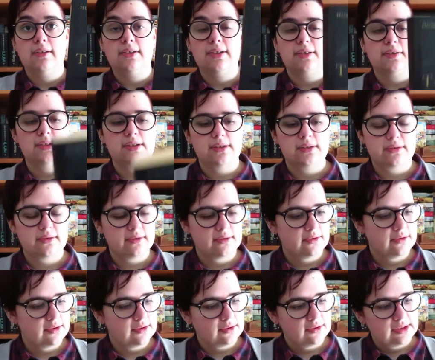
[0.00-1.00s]
Não sei se vocês
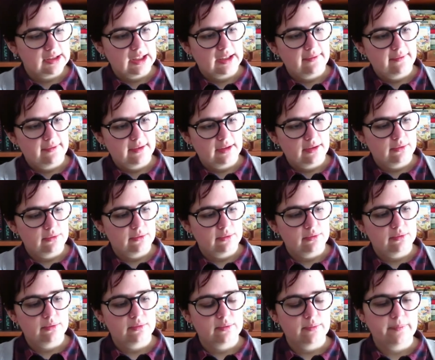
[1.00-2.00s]
conseguem ver o,
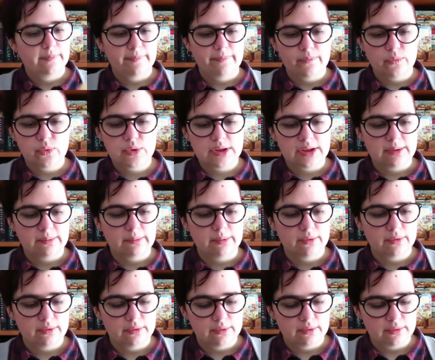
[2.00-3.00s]
o, o
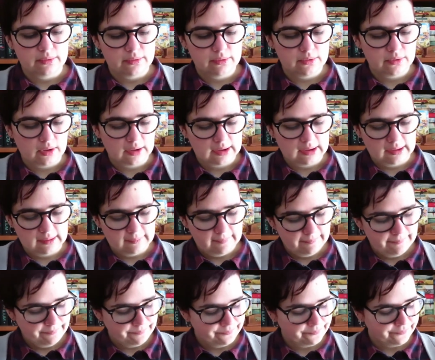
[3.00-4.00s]
símbolo do, do Tolkien.
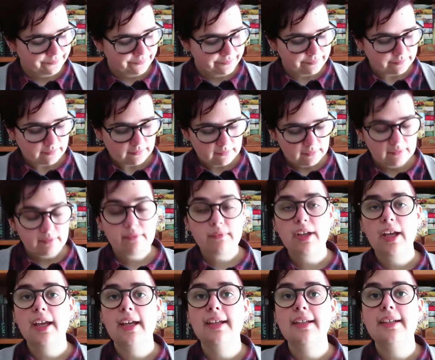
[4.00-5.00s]

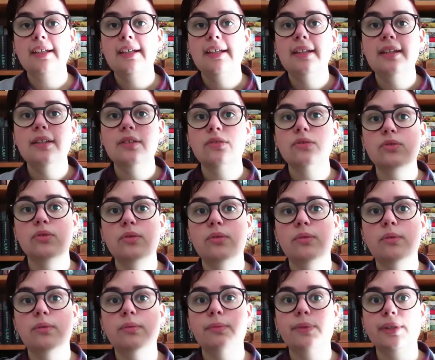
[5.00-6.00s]
E
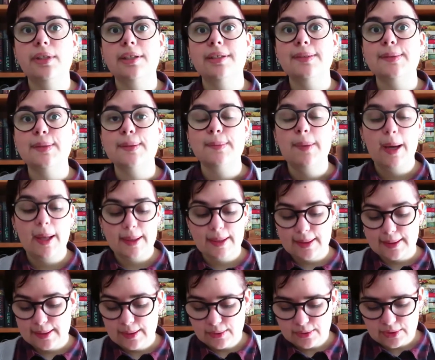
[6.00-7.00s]
estou muito
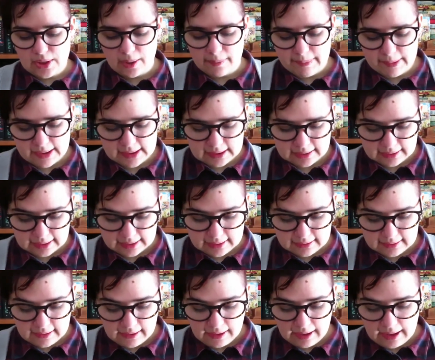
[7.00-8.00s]
entusiasmada, não só para
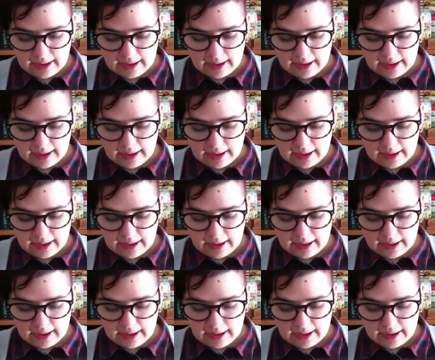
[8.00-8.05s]
ler,